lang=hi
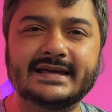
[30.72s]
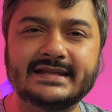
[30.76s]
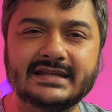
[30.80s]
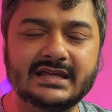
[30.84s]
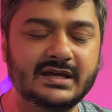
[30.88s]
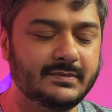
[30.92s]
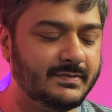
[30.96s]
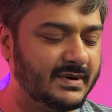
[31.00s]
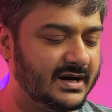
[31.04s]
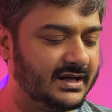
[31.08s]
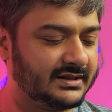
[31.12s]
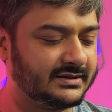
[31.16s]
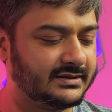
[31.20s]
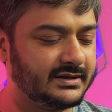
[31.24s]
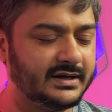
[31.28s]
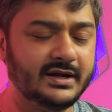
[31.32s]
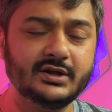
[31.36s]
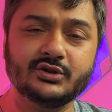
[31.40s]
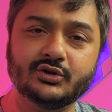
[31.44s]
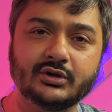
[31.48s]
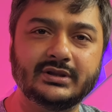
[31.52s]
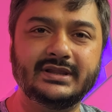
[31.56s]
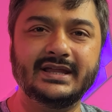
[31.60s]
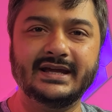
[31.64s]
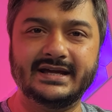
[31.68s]
की बात करें तो
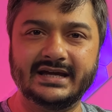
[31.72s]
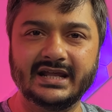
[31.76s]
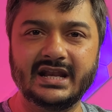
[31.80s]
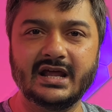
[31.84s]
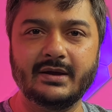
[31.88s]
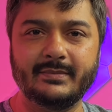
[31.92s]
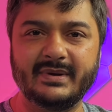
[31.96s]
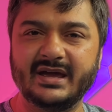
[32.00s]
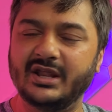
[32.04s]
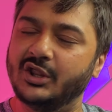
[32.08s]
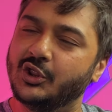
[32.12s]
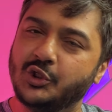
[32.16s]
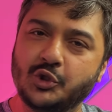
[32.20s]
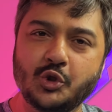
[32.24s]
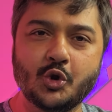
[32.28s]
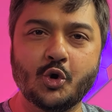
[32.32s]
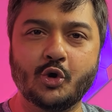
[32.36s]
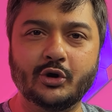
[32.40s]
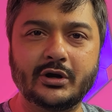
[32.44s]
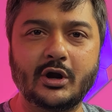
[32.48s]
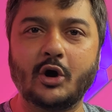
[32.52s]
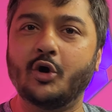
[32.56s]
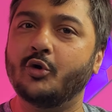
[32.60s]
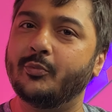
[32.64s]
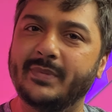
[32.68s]
दिखने में नो
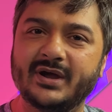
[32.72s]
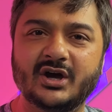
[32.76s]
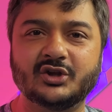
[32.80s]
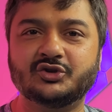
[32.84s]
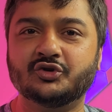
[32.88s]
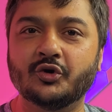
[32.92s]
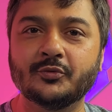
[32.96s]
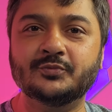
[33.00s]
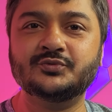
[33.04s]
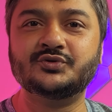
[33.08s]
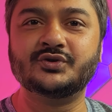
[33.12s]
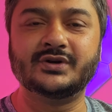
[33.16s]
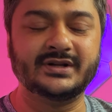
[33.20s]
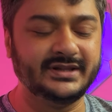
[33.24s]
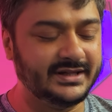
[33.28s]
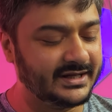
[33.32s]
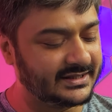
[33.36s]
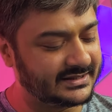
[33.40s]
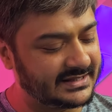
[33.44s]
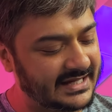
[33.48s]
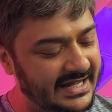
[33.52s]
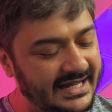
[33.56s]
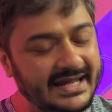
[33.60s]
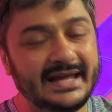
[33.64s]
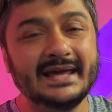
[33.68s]
डाउट बेहद खूबसूरत
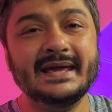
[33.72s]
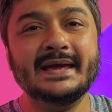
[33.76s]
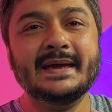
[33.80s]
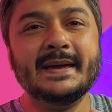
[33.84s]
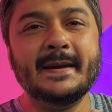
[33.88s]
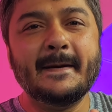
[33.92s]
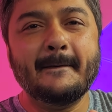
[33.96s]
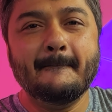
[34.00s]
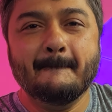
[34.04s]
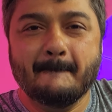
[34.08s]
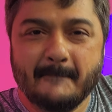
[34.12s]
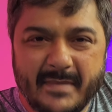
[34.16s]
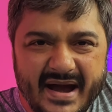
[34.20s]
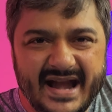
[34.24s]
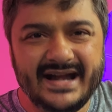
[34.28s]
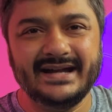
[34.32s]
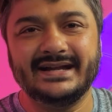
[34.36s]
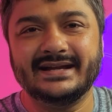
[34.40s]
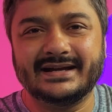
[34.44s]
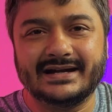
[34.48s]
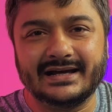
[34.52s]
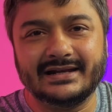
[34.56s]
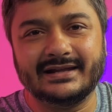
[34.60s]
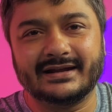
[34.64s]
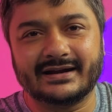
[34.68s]
दिखता है मिंट
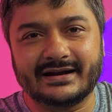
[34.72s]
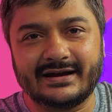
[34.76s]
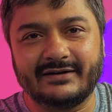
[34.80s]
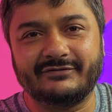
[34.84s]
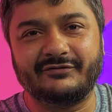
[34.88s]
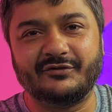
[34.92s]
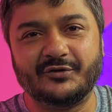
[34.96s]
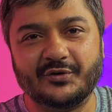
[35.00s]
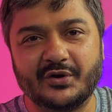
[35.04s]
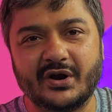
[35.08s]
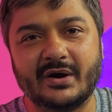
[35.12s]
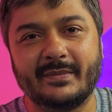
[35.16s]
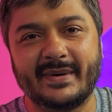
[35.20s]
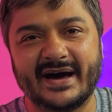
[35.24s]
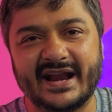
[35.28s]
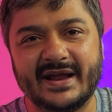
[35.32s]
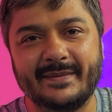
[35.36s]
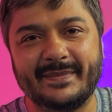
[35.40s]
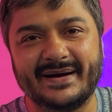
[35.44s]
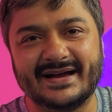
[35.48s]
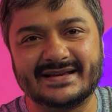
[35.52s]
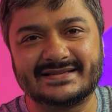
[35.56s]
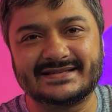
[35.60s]
कलर का फोन हमारे पास